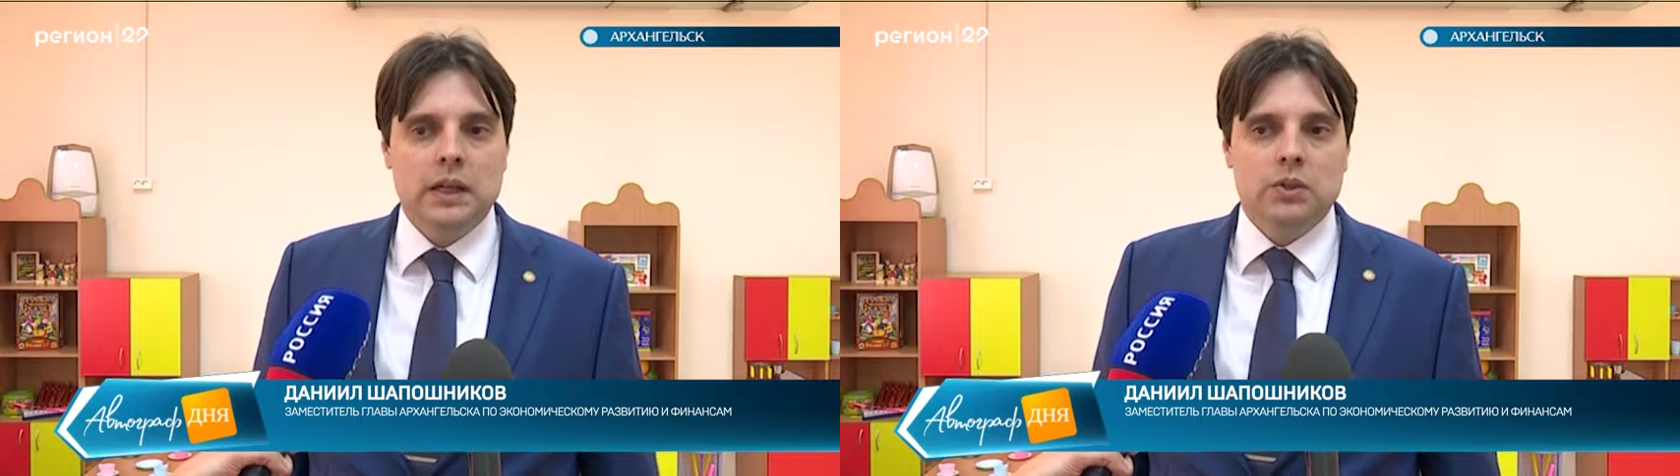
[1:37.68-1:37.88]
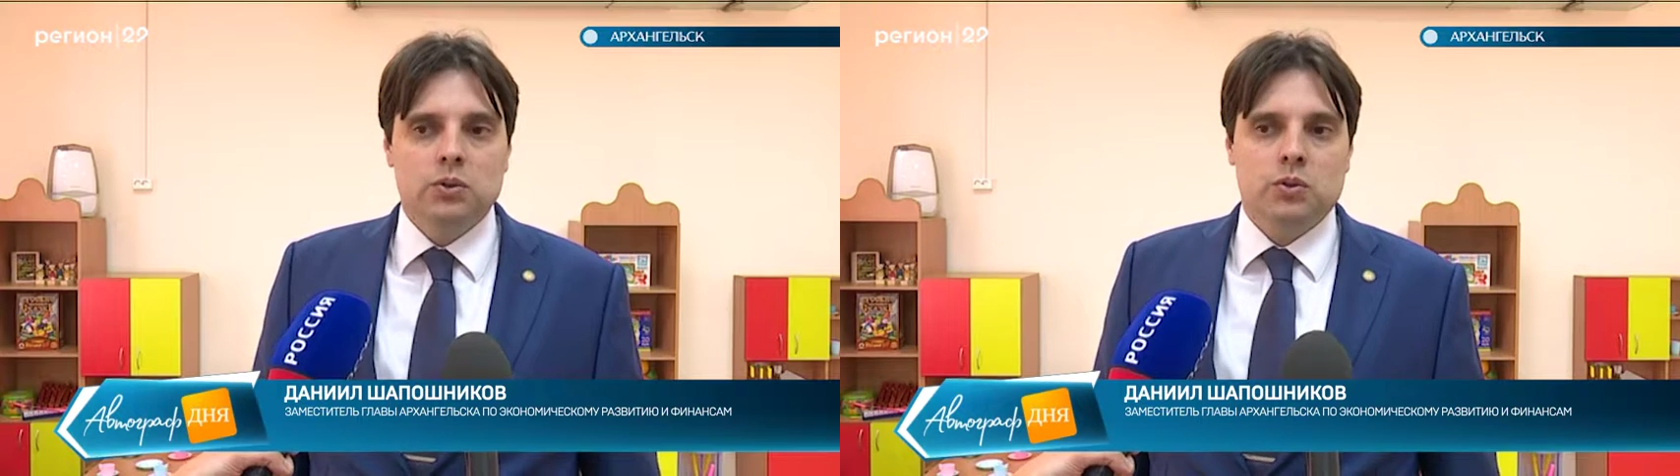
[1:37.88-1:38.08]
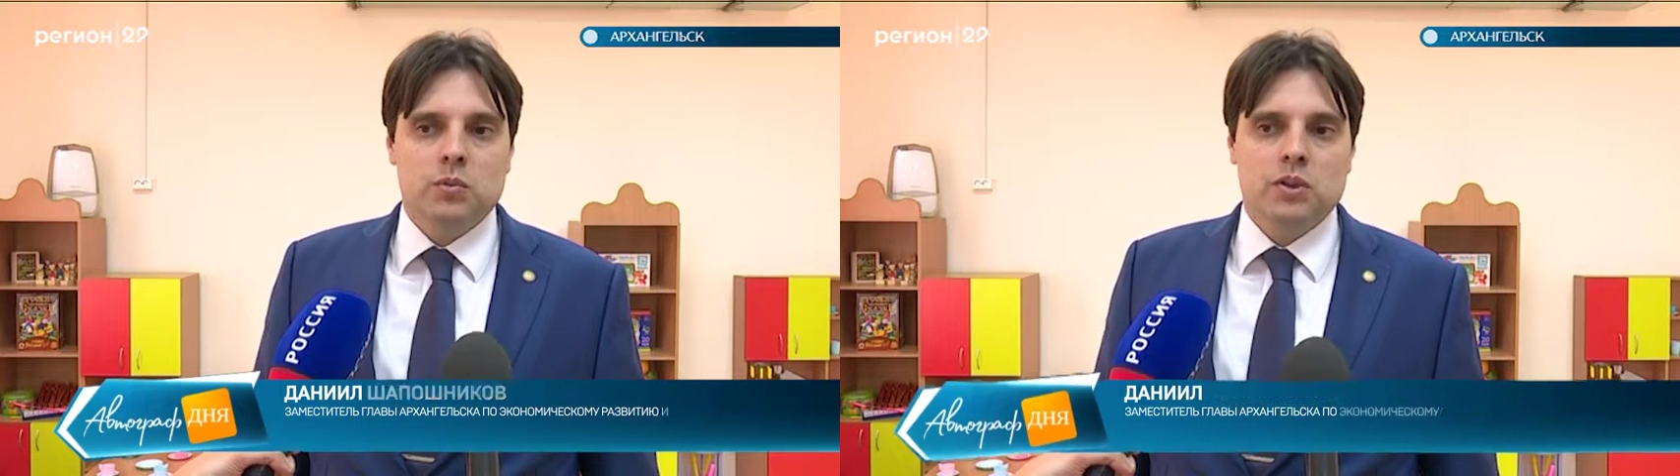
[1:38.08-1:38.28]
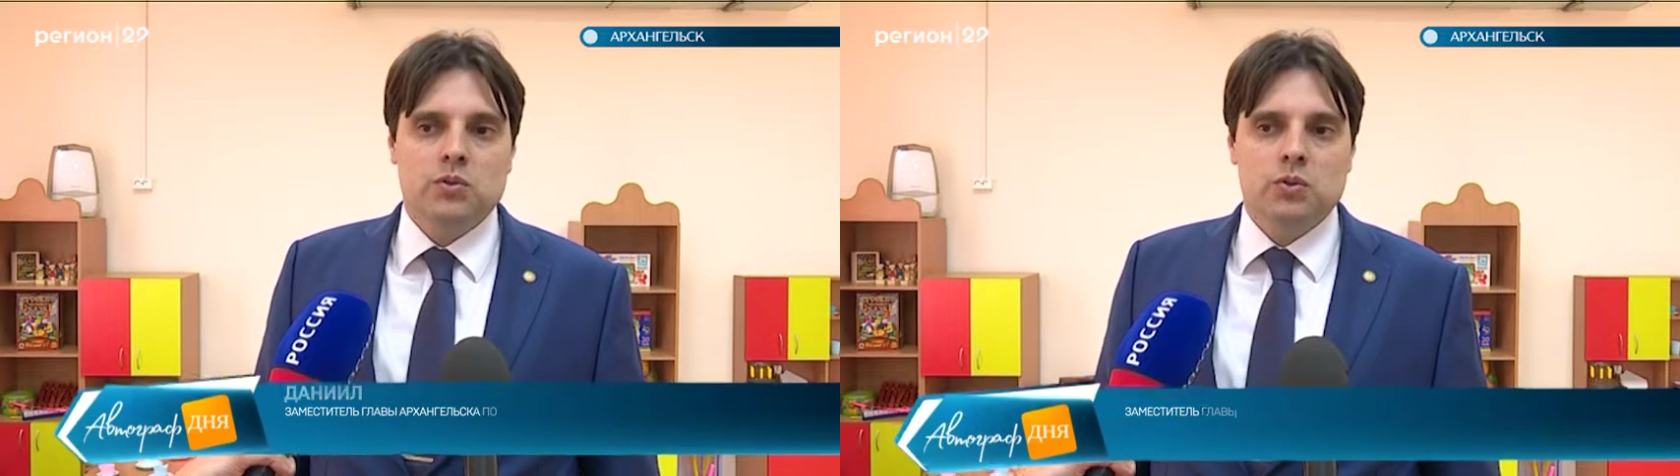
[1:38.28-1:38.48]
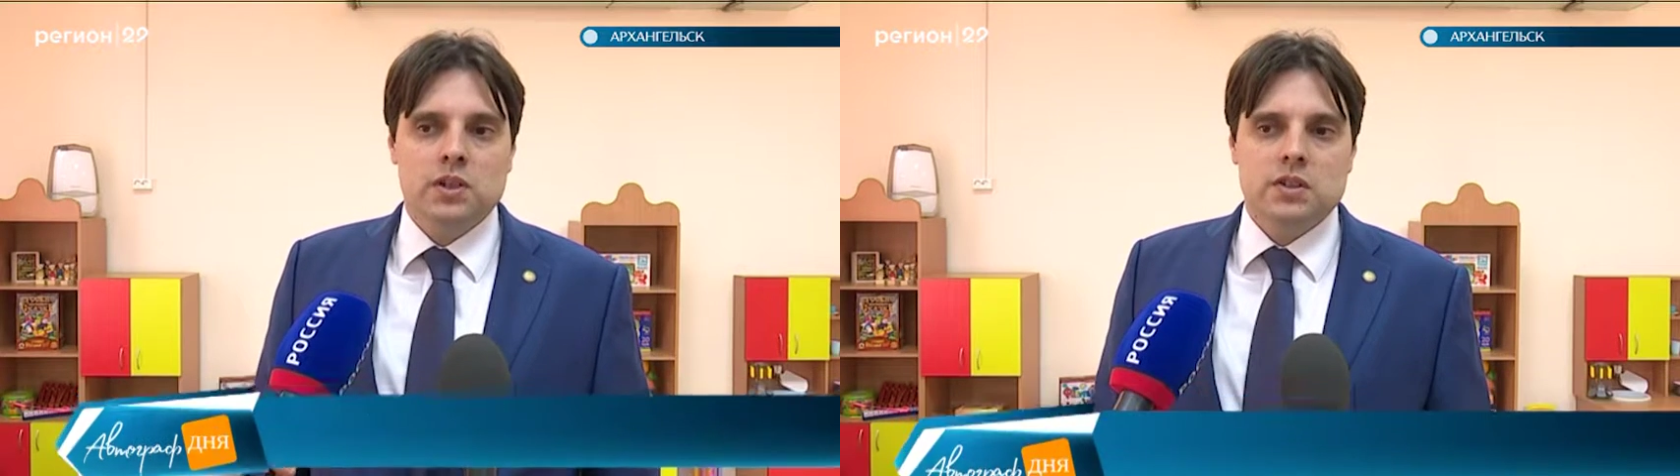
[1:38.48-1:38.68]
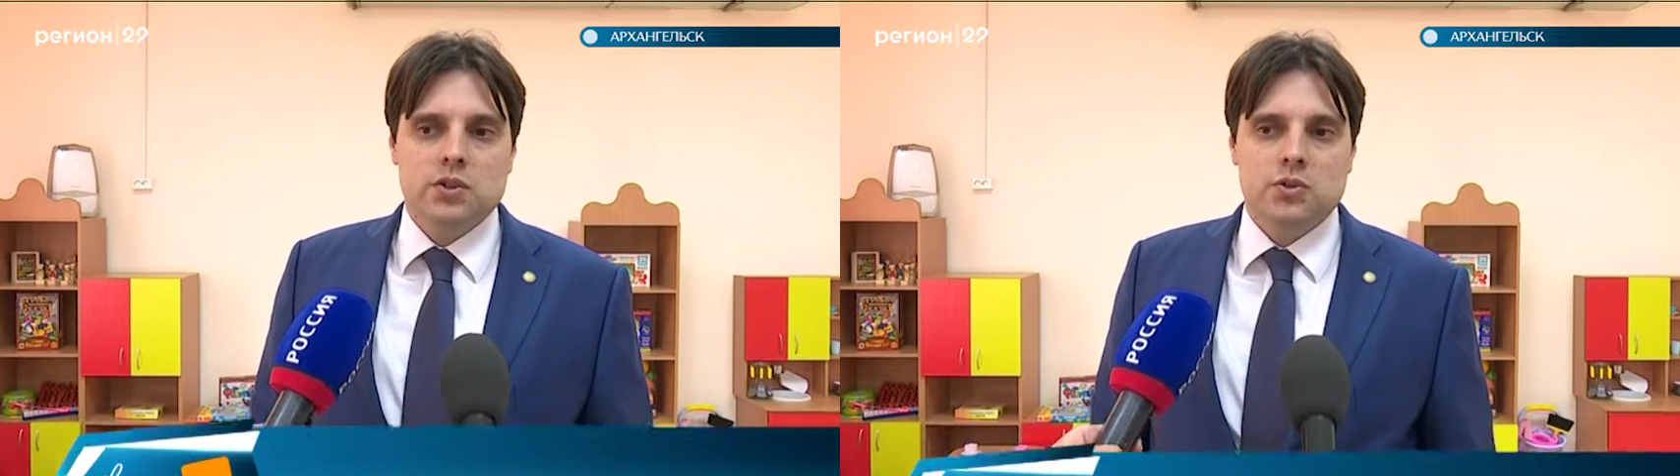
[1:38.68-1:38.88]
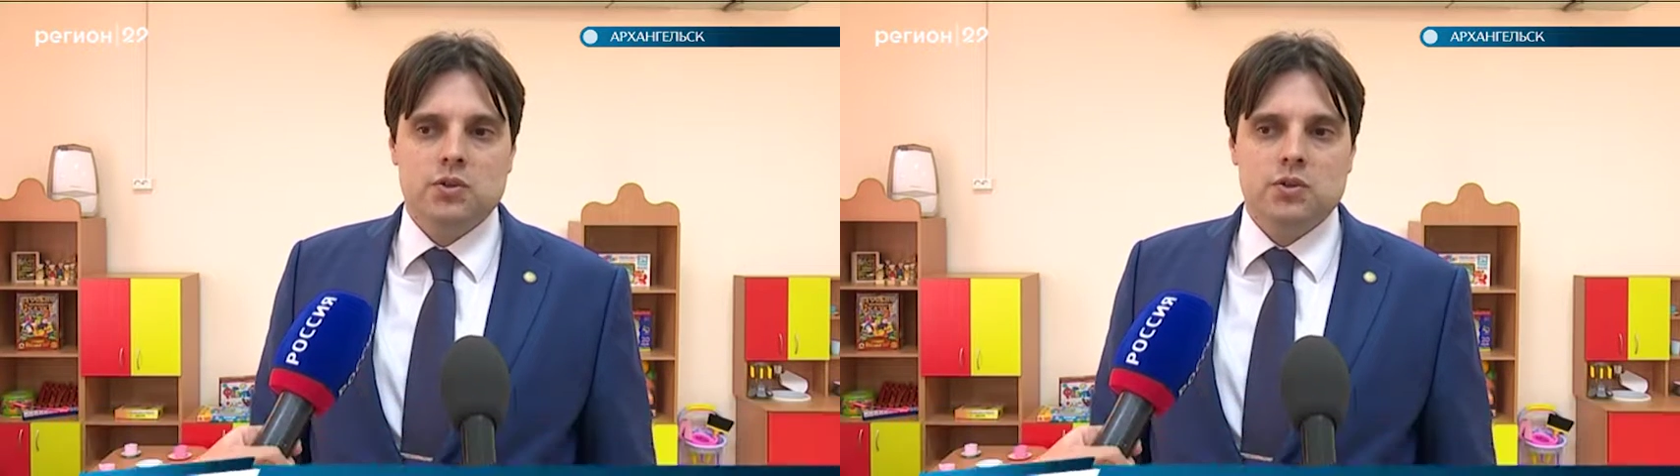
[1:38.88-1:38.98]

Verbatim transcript: Ну и кроме того, у нас есть еще